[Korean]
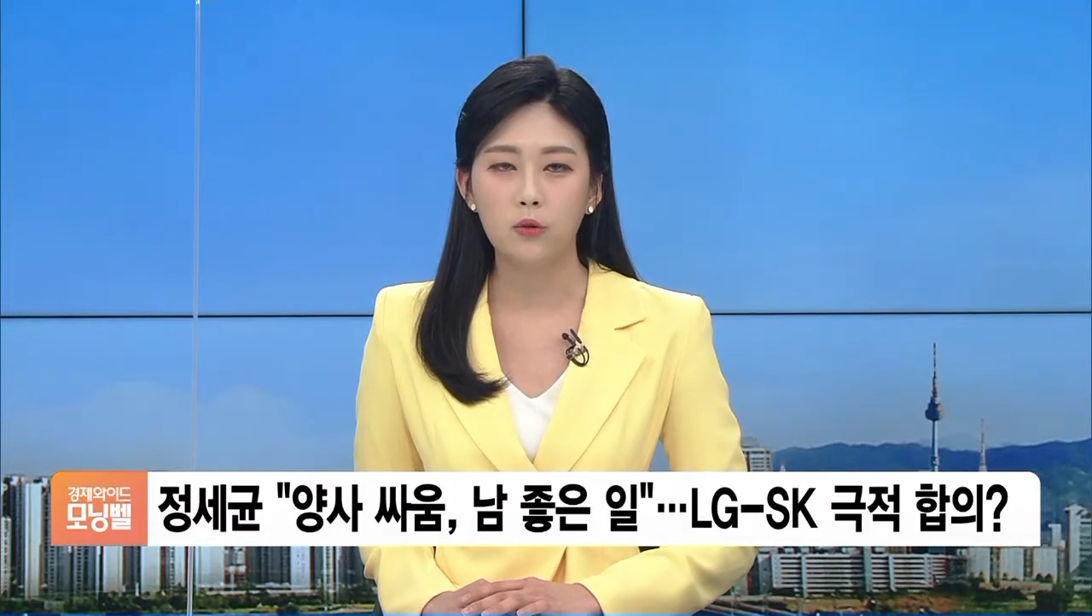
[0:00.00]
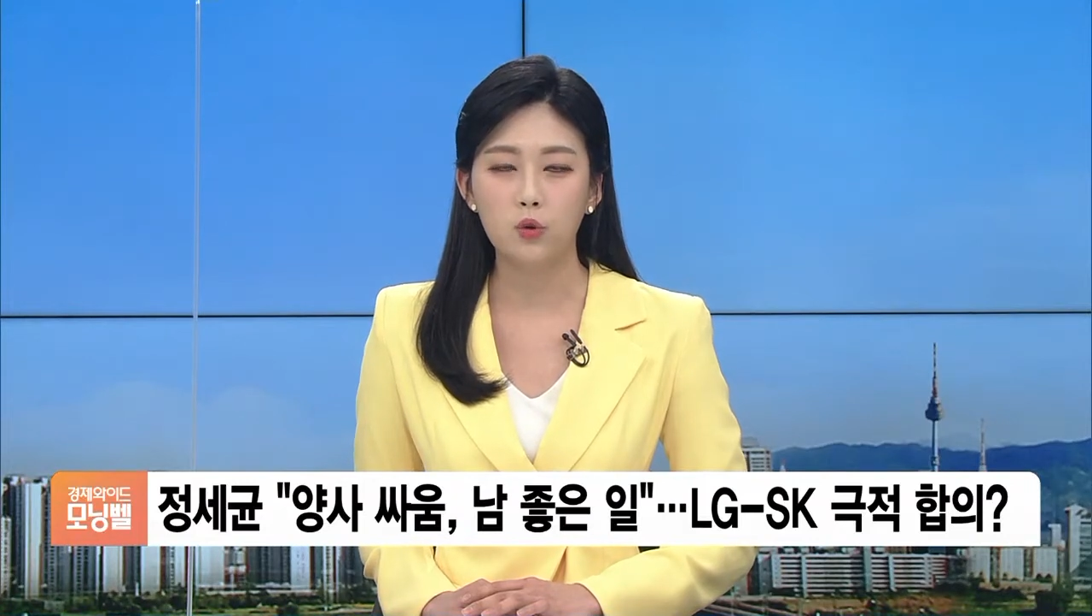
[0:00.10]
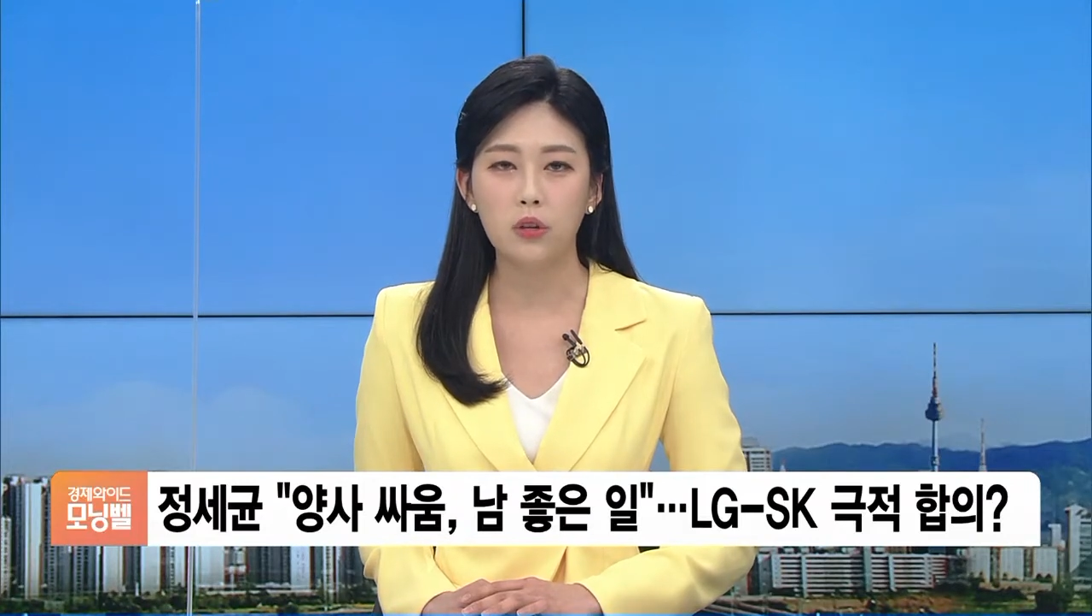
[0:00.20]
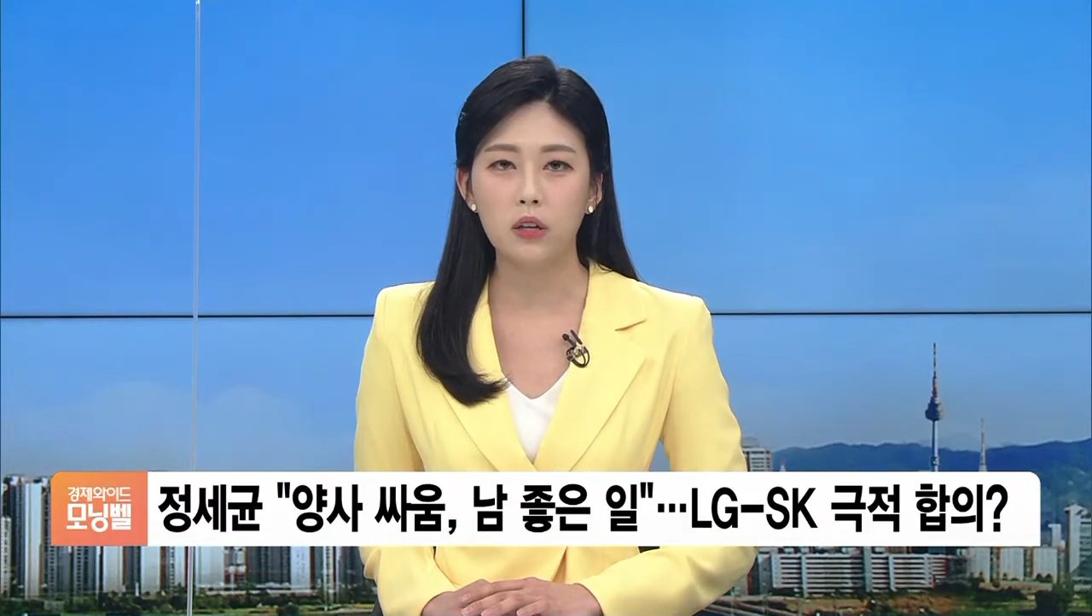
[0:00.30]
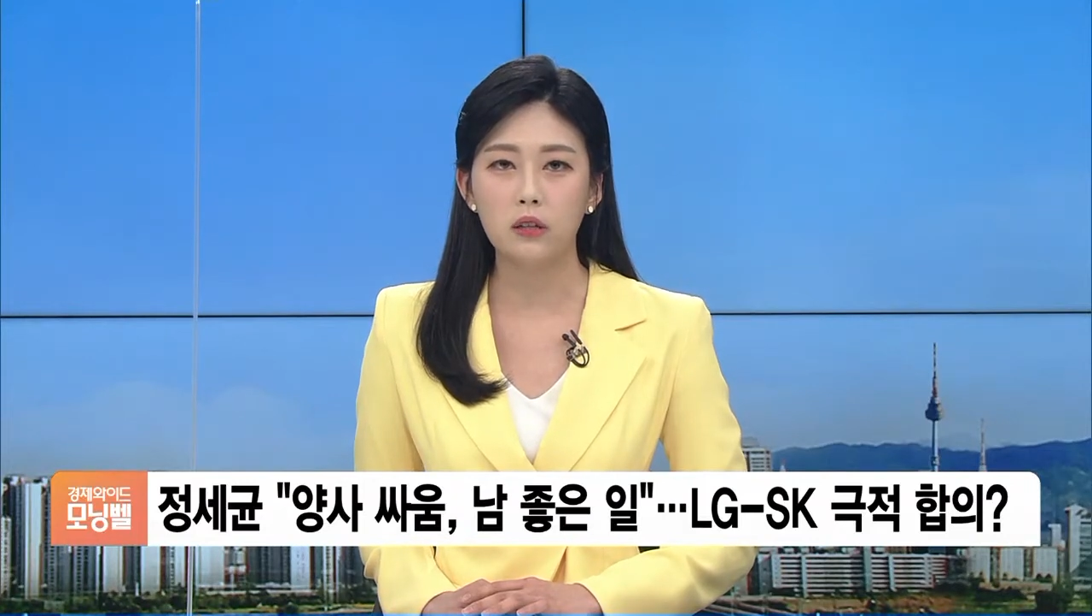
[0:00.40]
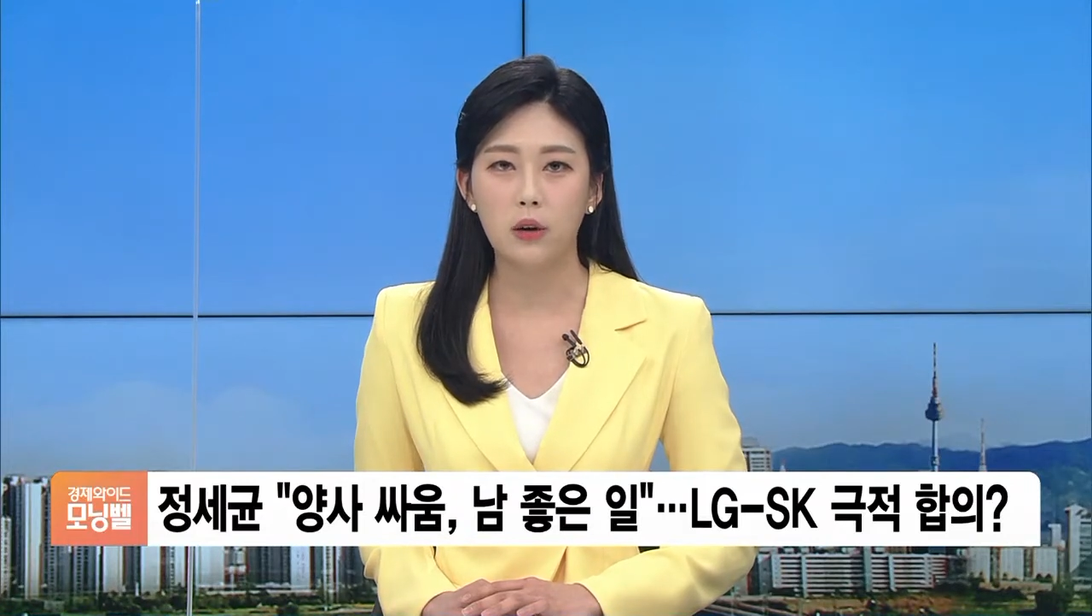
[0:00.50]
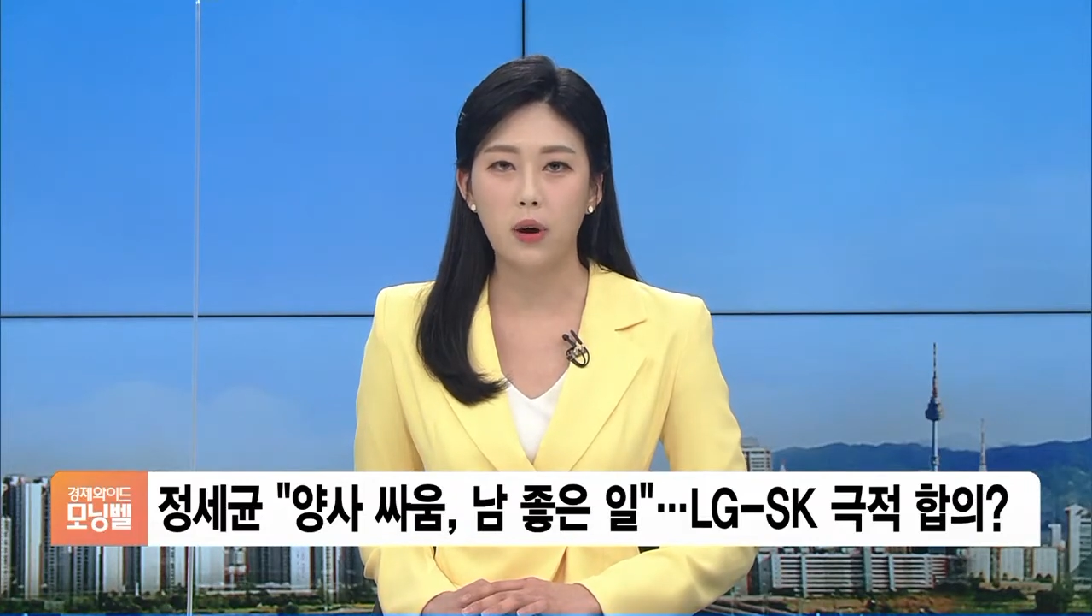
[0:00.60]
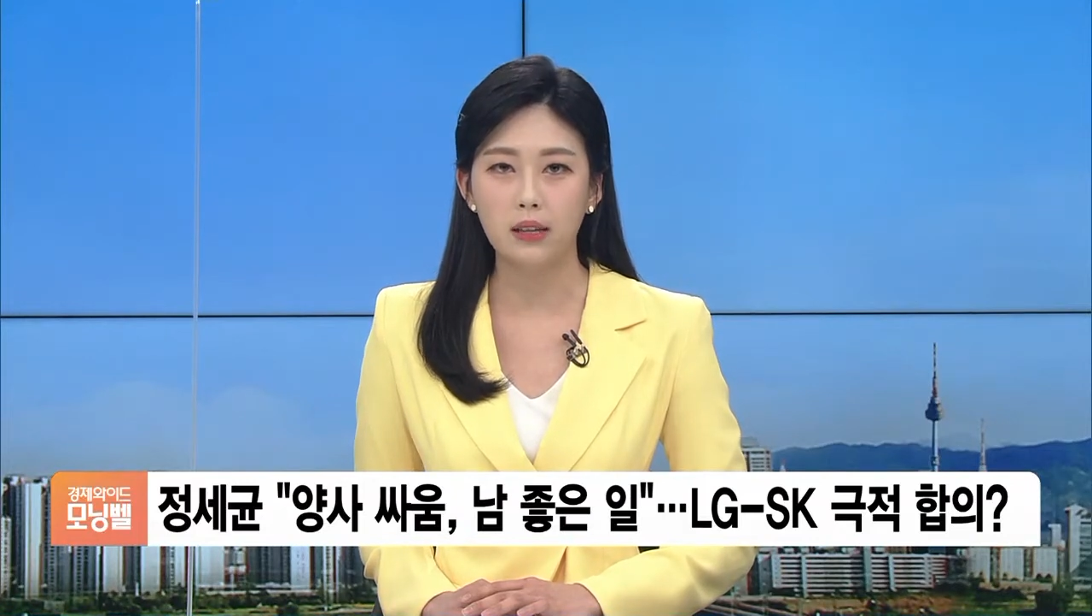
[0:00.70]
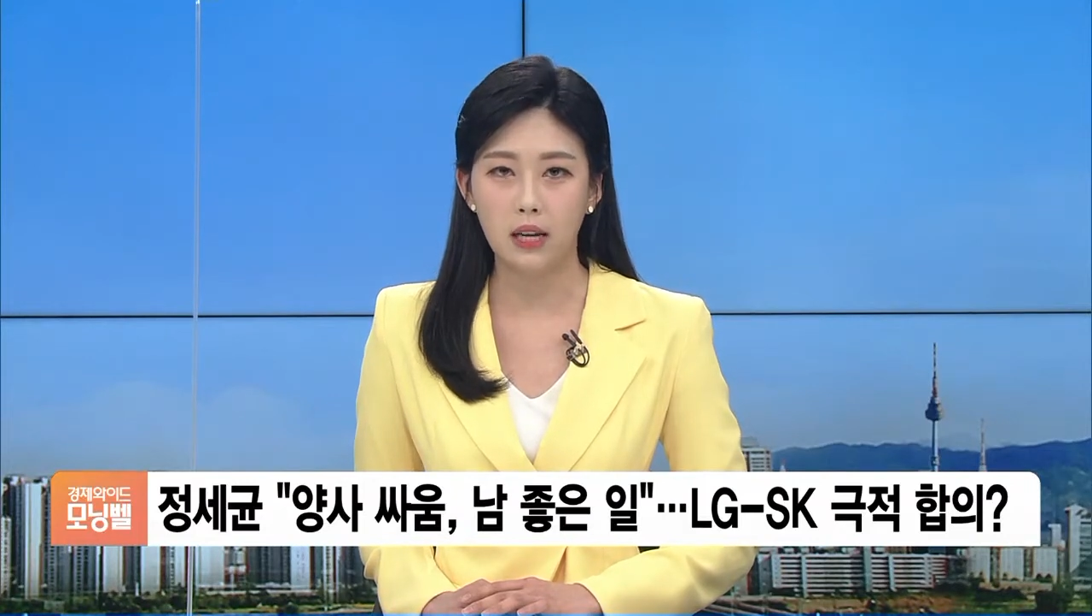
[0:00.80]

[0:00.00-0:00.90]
취재 기자와